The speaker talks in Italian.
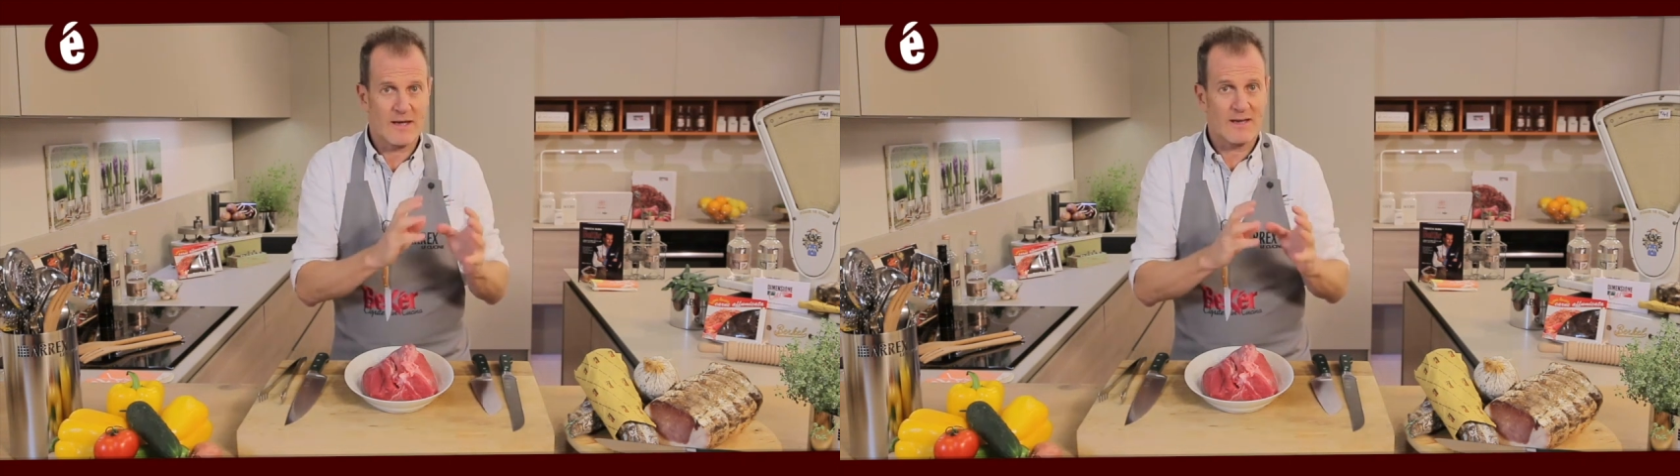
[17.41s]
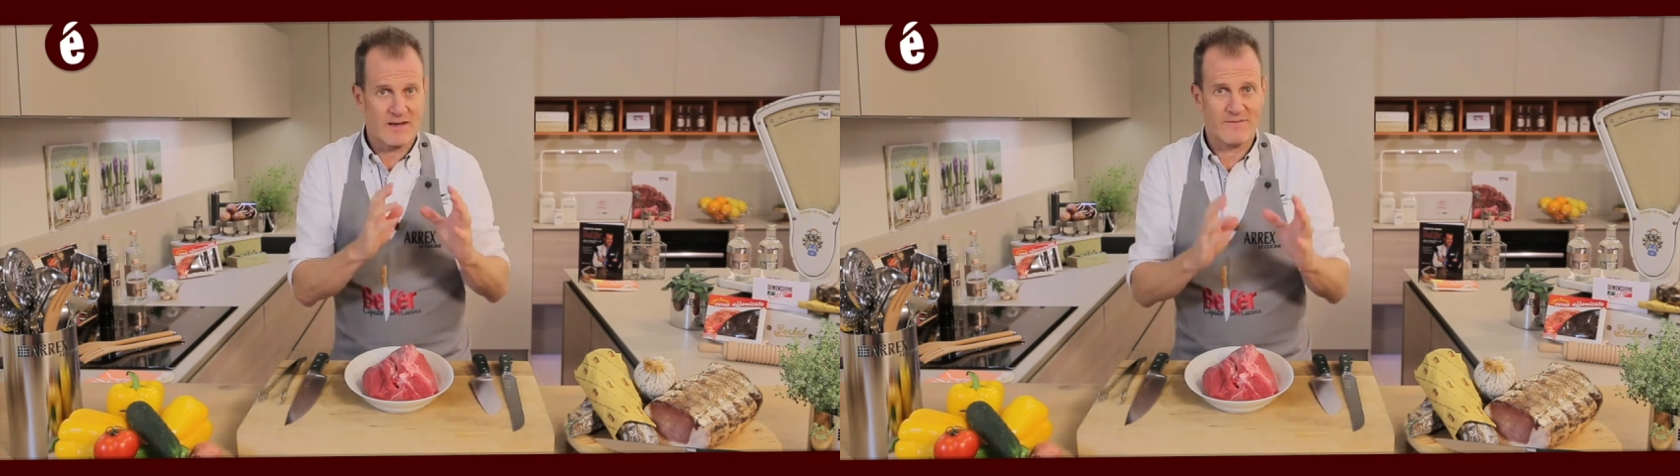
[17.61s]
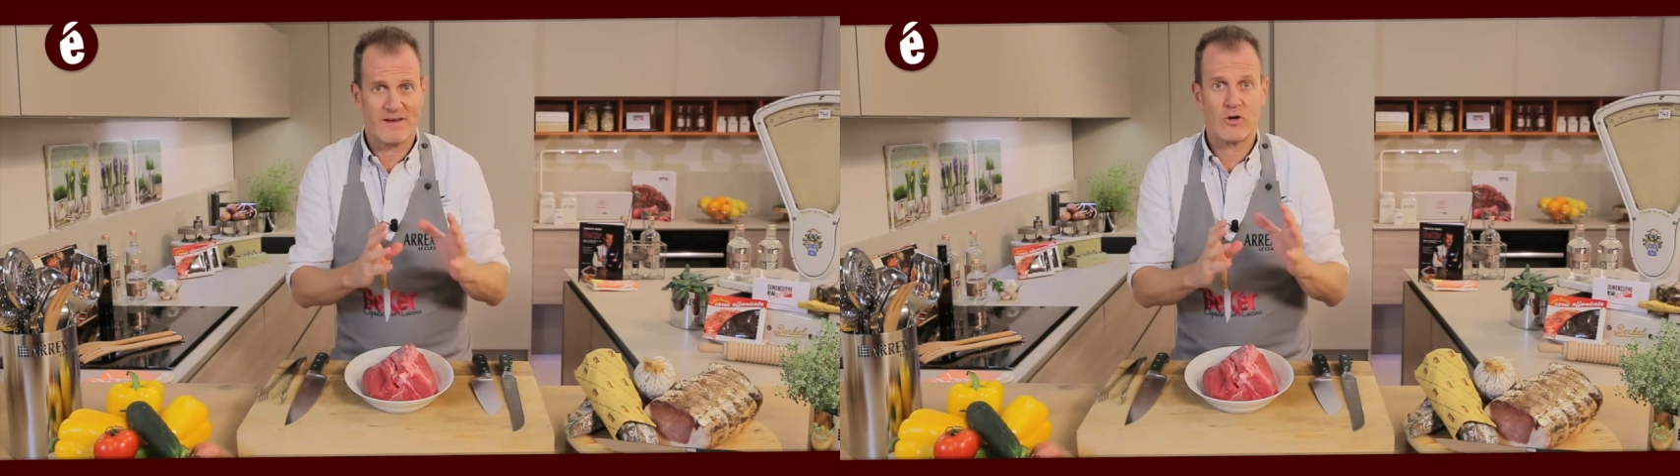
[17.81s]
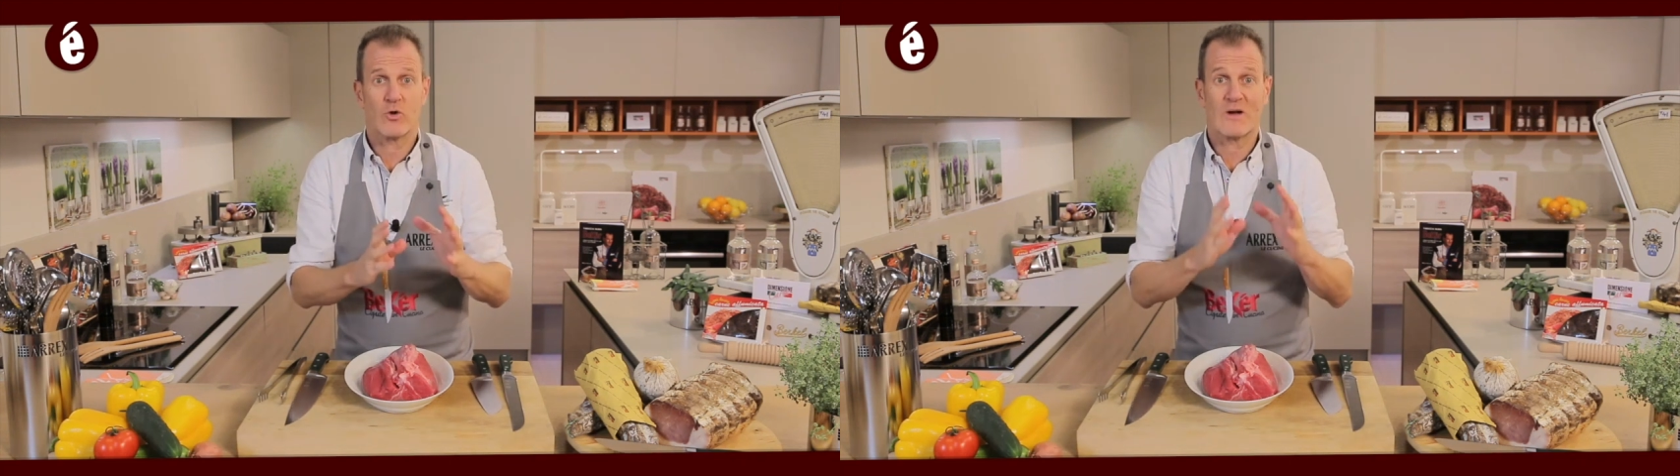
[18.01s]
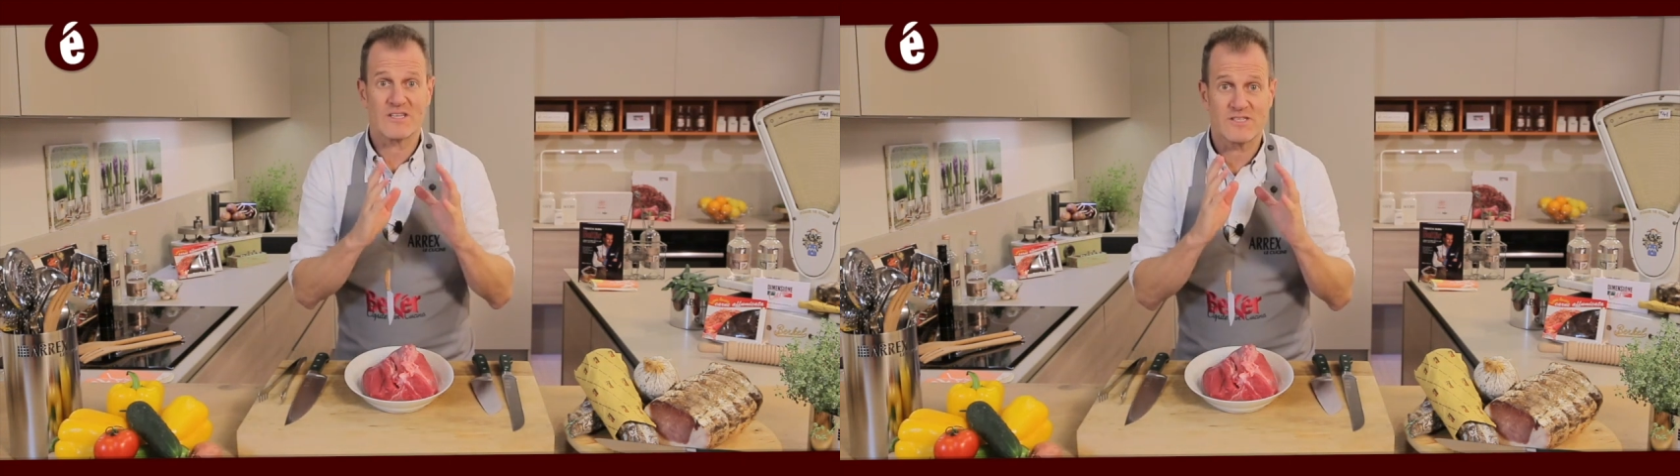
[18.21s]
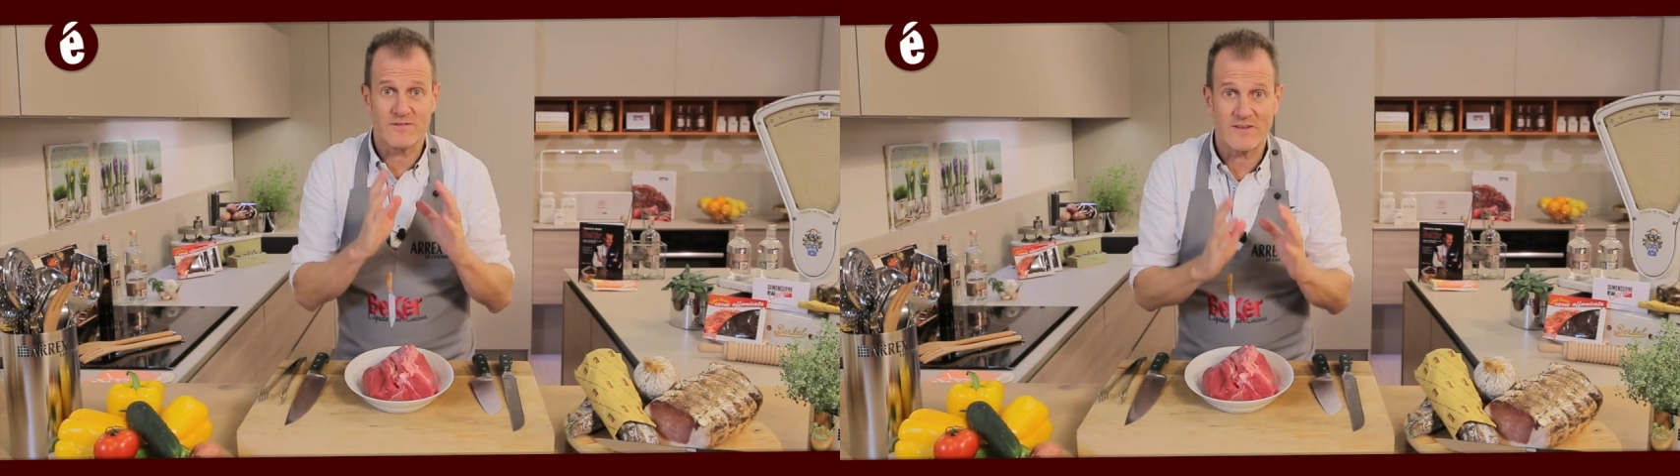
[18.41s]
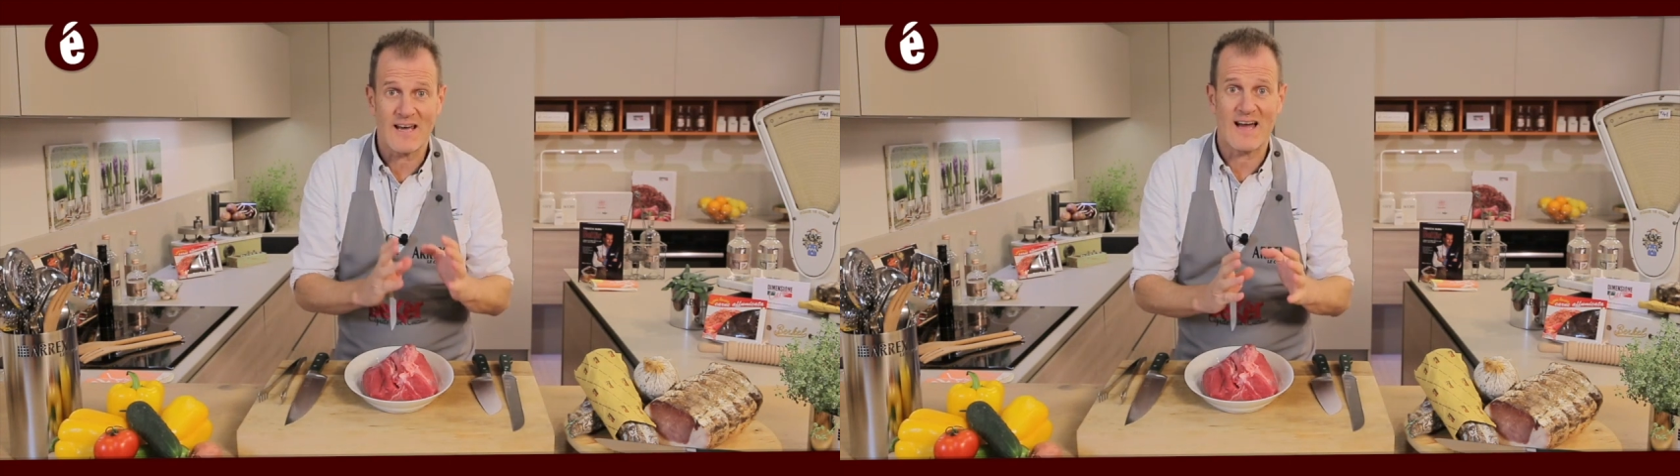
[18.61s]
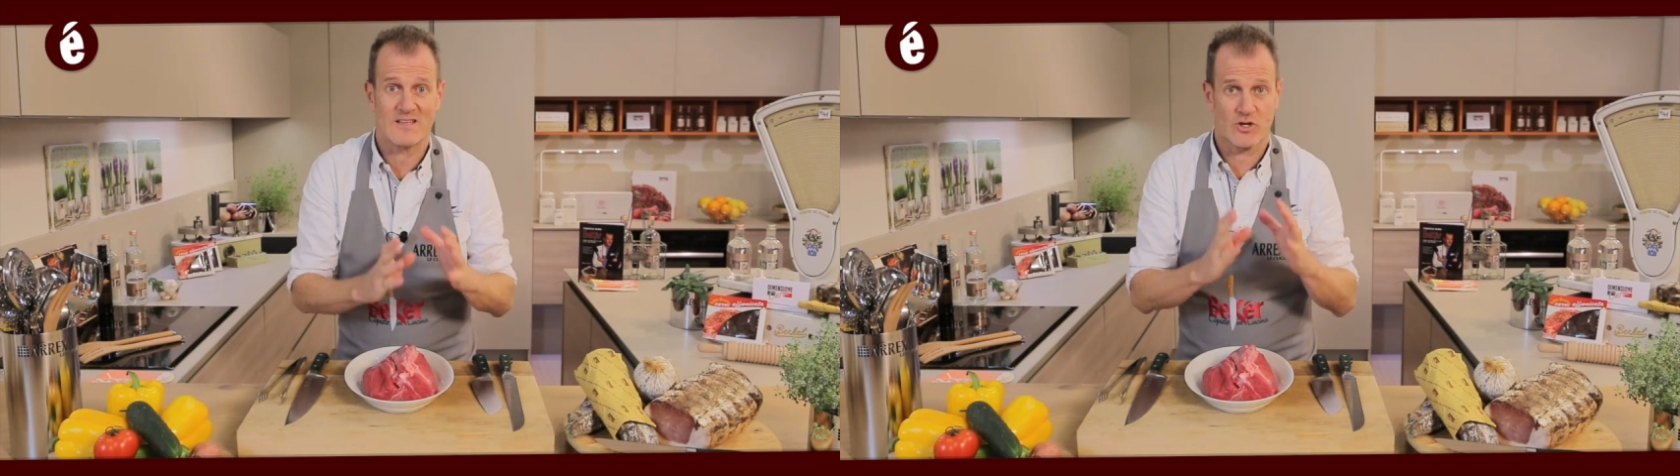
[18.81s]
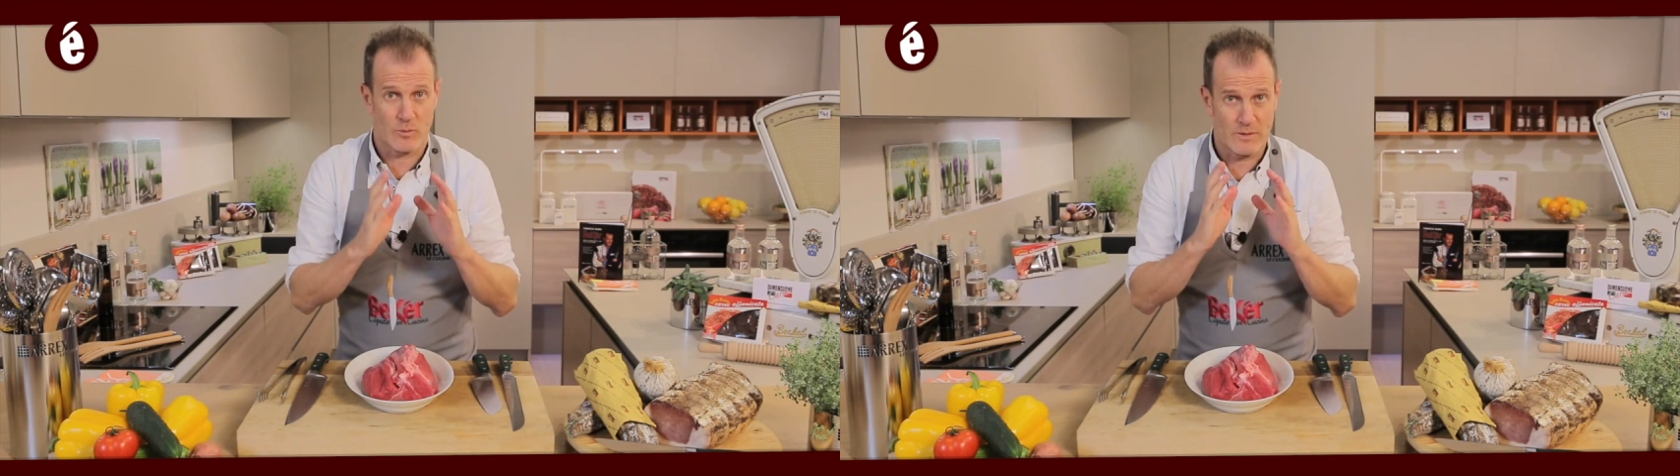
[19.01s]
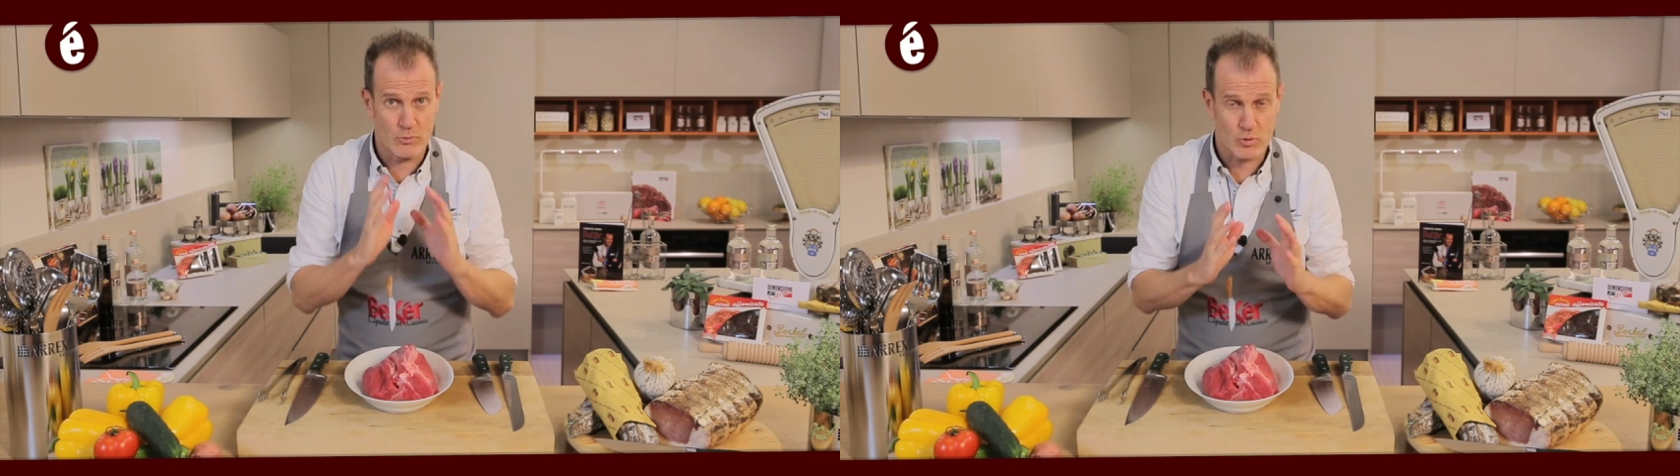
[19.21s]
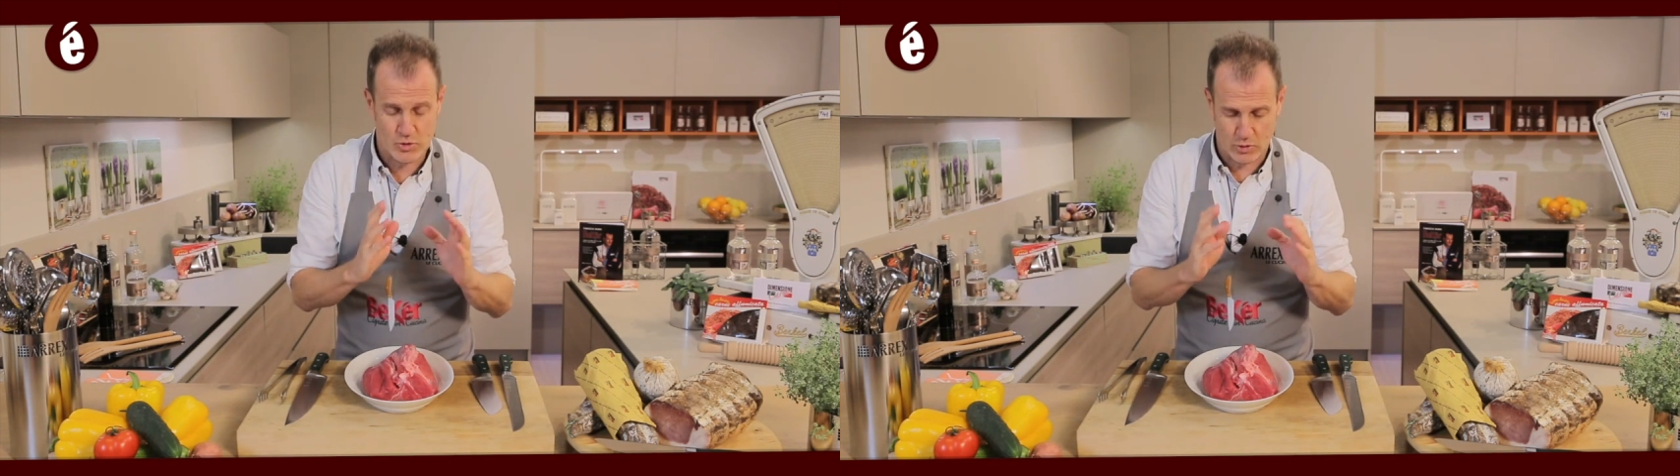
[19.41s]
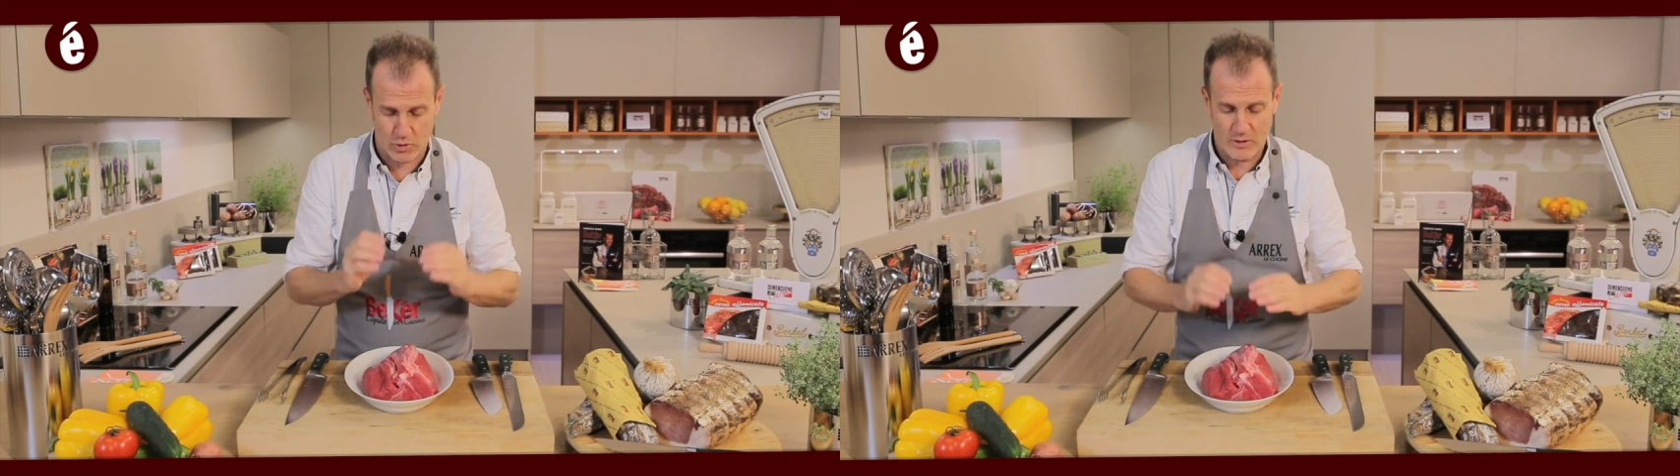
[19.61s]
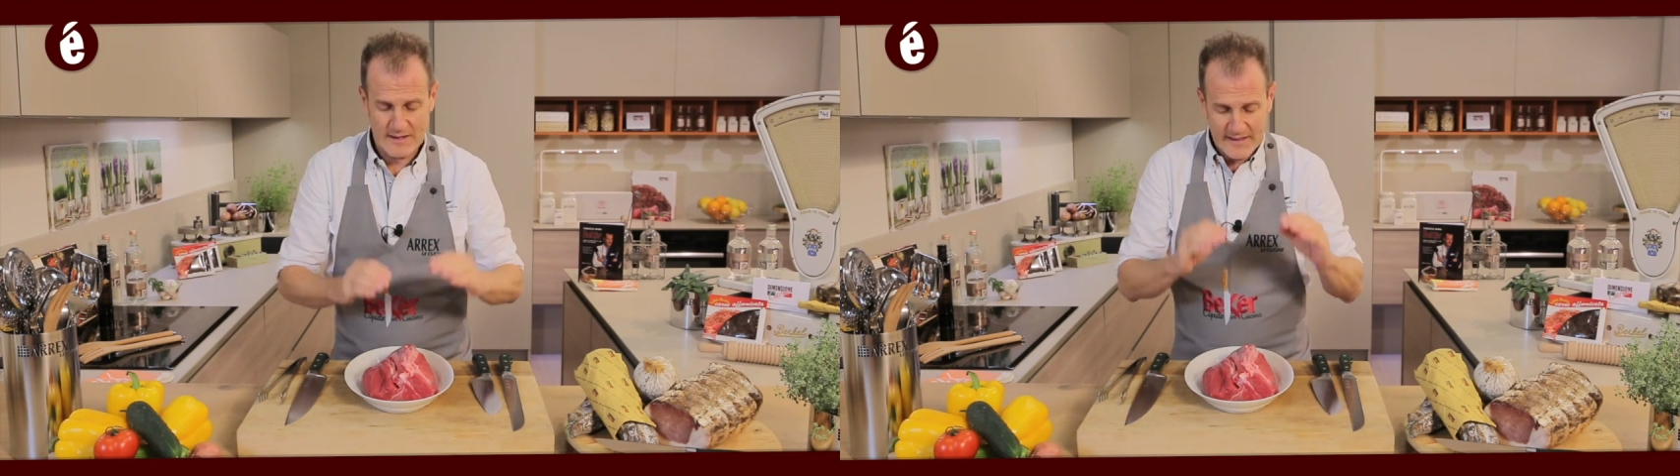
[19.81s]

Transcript: che vengono classificati come muscolo.